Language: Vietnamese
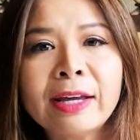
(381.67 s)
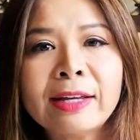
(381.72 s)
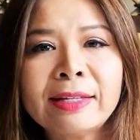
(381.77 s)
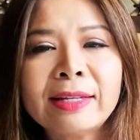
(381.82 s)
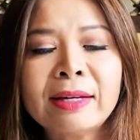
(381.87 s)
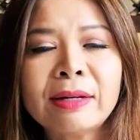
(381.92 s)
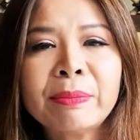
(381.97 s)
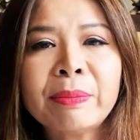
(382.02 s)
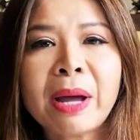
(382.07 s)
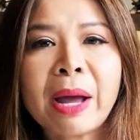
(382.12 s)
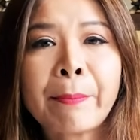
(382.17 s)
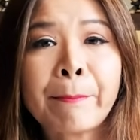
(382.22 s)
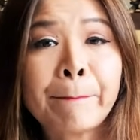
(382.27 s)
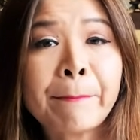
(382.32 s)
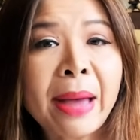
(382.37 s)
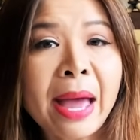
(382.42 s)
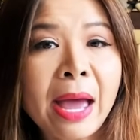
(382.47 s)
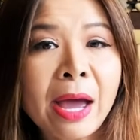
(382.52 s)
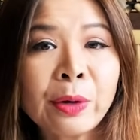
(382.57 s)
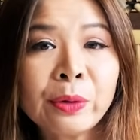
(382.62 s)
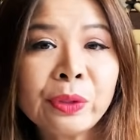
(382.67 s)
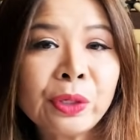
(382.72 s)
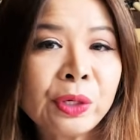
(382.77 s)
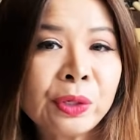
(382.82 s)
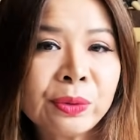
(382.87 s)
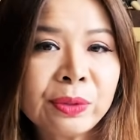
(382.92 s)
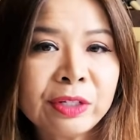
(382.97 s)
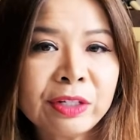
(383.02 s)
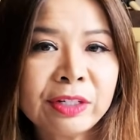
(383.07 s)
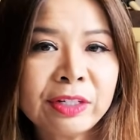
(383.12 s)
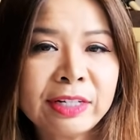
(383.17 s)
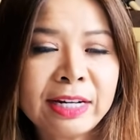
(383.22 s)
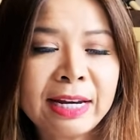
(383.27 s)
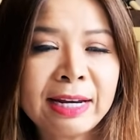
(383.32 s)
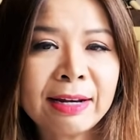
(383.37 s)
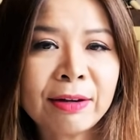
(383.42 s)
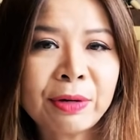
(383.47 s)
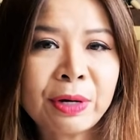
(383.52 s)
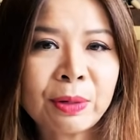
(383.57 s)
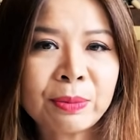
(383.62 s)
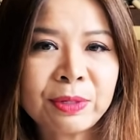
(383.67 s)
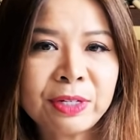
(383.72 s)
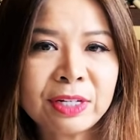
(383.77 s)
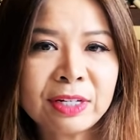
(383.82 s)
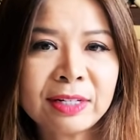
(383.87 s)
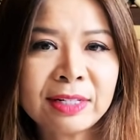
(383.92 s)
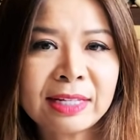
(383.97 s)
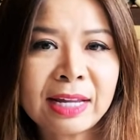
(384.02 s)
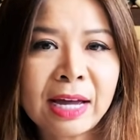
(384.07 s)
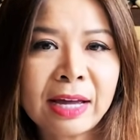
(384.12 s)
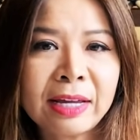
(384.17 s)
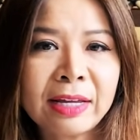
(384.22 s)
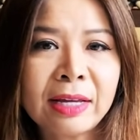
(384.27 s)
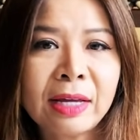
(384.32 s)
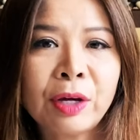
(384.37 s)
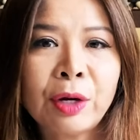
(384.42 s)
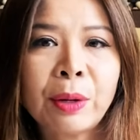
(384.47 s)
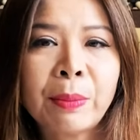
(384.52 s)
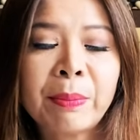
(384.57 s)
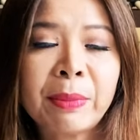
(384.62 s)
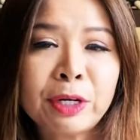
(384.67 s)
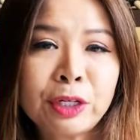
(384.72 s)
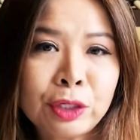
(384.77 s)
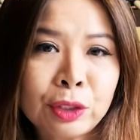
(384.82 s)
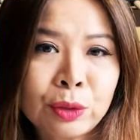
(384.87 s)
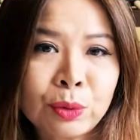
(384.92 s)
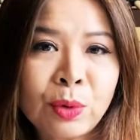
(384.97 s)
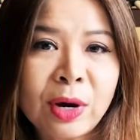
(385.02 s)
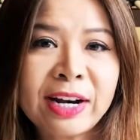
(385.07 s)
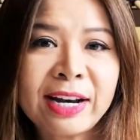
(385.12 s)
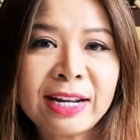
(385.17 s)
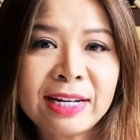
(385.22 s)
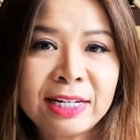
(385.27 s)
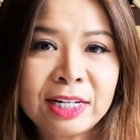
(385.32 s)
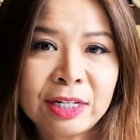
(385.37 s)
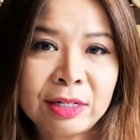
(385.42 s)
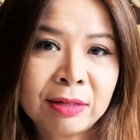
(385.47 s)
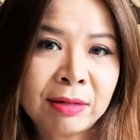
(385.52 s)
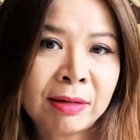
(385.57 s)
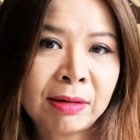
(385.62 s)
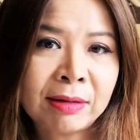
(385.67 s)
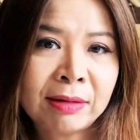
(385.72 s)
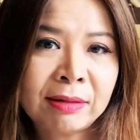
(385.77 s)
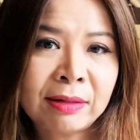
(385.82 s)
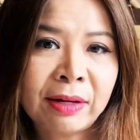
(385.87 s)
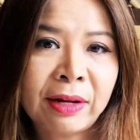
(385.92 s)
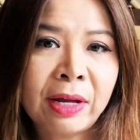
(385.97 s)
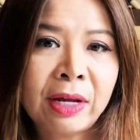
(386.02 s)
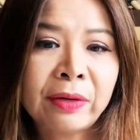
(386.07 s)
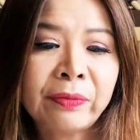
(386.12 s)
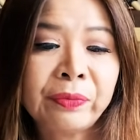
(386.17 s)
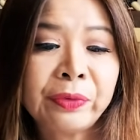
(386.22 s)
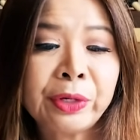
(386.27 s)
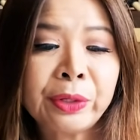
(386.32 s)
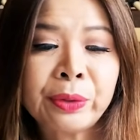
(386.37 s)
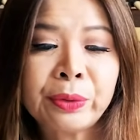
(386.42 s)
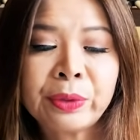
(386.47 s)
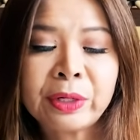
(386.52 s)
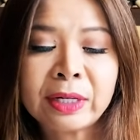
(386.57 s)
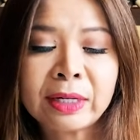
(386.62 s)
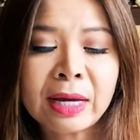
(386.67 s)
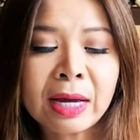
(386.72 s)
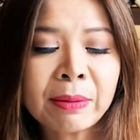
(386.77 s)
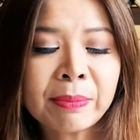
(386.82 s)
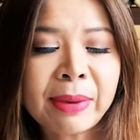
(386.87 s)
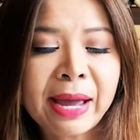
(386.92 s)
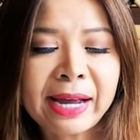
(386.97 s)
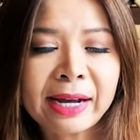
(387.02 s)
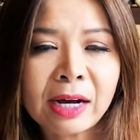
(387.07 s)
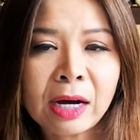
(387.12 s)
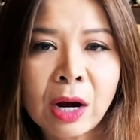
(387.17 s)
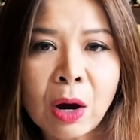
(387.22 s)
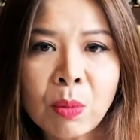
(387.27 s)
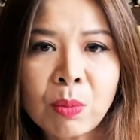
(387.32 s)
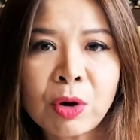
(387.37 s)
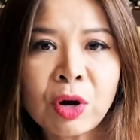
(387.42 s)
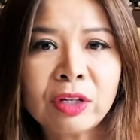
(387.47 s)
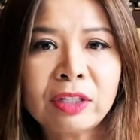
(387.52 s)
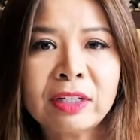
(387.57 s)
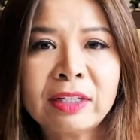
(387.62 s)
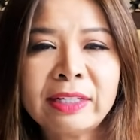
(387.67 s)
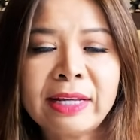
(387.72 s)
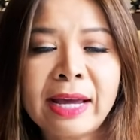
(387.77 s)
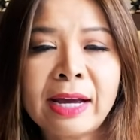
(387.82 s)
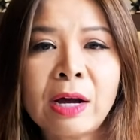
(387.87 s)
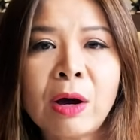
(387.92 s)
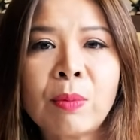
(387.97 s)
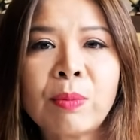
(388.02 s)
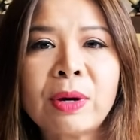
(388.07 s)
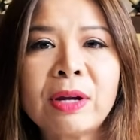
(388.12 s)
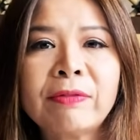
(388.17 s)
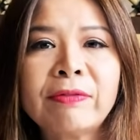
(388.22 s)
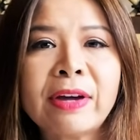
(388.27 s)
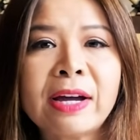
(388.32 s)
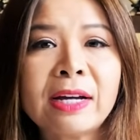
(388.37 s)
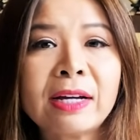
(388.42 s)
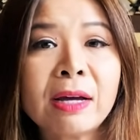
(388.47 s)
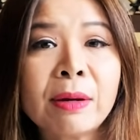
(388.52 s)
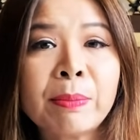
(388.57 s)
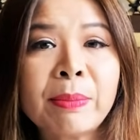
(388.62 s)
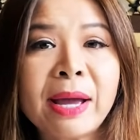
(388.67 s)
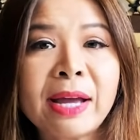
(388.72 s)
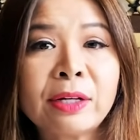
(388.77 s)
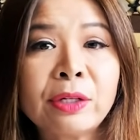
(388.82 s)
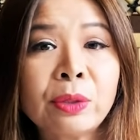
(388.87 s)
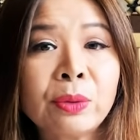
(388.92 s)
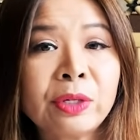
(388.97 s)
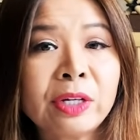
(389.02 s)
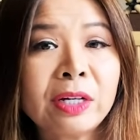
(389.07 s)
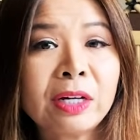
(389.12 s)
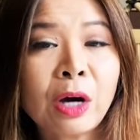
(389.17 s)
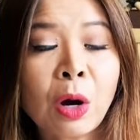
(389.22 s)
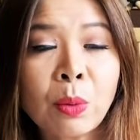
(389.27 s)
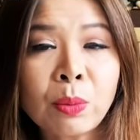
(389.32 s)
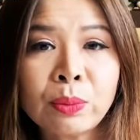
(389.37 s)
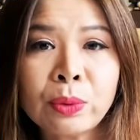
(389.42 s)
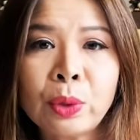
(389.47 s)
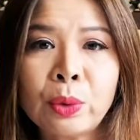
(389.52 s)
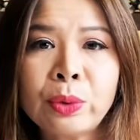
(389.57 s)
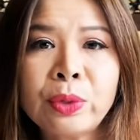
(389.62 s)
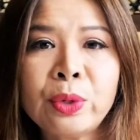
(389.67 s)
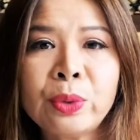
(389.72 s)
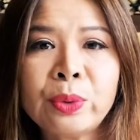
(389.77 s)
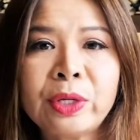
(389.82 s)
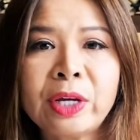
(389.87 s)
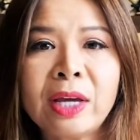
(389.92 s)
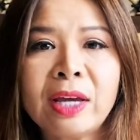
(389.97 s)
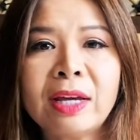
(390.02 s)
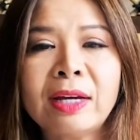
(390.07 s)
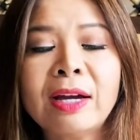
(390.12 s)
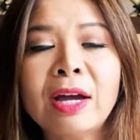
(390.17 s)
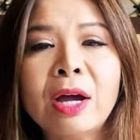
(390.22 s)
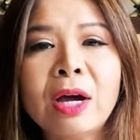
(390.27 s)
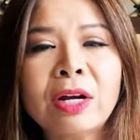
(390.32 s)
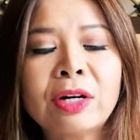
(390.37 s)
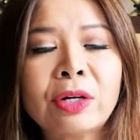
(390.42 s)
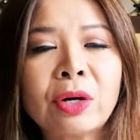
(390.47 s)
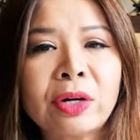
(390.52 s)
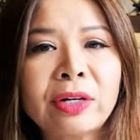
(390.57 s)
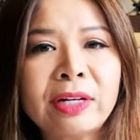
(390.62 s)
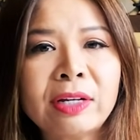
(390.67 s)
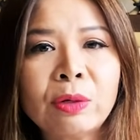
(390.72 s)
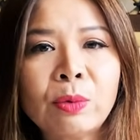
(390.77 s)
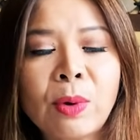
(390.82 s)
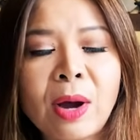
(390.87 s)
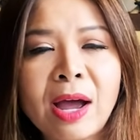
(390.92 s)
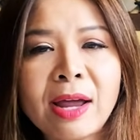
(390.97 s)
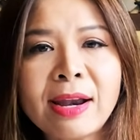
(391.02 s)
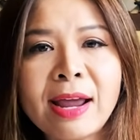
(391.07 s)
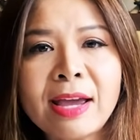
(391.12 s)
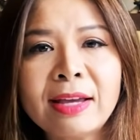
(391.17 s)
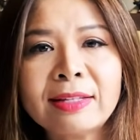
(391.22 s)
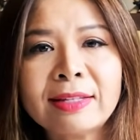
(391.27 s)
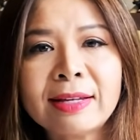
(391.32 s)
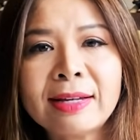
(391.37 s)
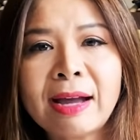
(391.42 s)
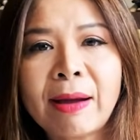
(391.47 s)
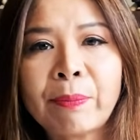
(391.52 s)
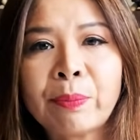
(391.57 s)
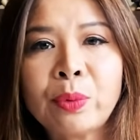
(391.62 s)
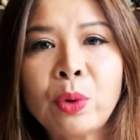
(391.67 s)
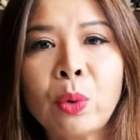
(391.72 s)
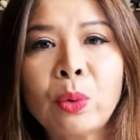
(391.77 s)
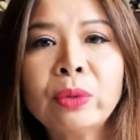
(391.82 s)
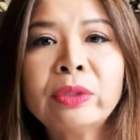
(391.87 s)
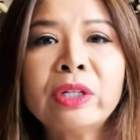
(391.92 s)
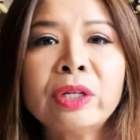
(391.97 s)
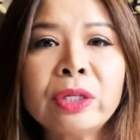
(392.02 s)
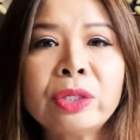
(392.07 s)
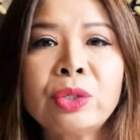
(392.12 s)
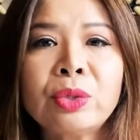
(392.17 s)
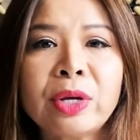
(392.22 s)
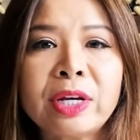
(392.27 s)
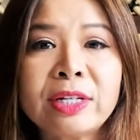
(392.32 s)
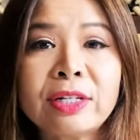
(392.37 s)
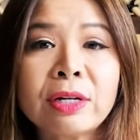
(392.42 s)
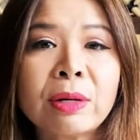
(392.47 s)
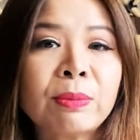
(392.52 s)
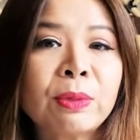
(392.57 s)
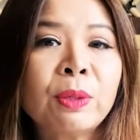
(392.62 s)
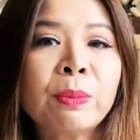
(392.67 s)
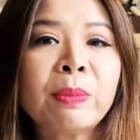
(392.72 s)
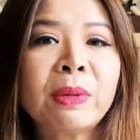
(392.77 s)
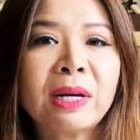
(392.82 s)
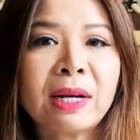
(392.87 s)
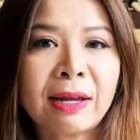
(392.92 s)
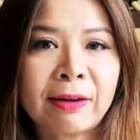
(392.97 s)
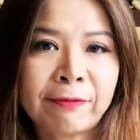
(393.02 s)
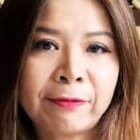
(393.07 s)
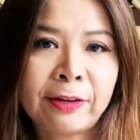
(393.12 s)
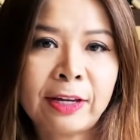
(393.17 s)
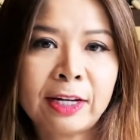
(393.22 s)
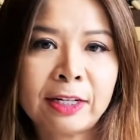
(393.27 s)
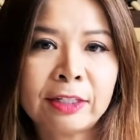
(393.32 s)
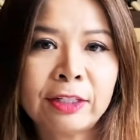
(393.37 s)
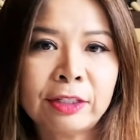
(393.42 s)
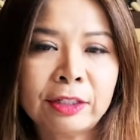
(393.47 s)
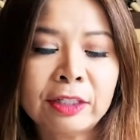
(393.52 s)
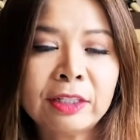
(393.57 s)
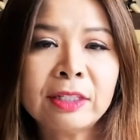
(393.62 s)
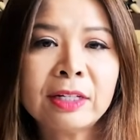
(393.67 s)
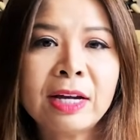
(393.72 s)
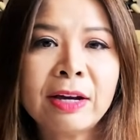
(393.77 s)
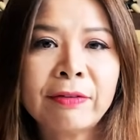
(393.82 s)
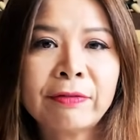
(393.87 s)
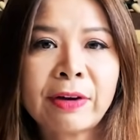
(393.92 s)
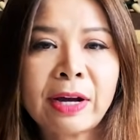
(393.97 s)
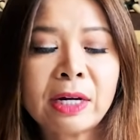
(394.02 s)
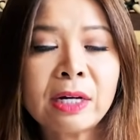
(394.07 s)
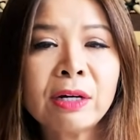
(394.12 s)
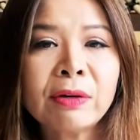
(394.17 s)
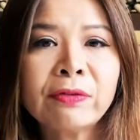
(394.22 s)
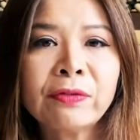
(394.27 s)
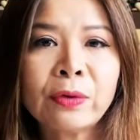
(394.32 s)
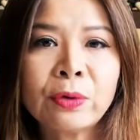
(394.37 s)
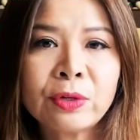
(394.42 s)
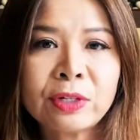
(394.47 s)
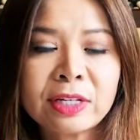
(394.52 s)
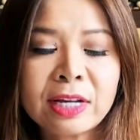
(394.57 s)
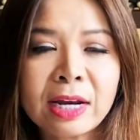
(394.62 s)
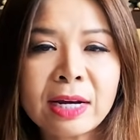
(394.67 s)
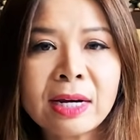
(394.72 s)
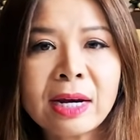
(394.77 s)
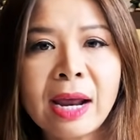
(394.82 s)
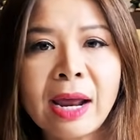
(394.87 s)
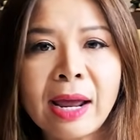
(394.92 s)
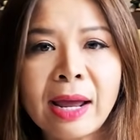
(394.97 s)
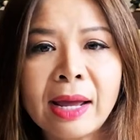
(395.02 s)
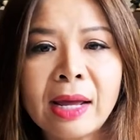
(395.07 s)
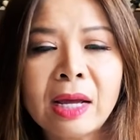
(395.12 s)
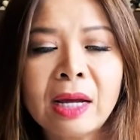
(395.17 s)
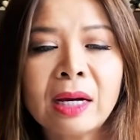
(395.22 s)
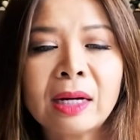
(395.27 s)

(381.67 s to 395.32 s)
Nhưng mà bao nhiêu người đi lao động chân tay mà được qua đây định cư, nhiều các bạn không có thời gian học Anh văn, các bạn nhiều khi không đủ điều kiện, rồi đi qua đây sẽ gặp đủ thứ chuyện trong lúc mình làm việc nữa, phản ứng phụ xảy ra,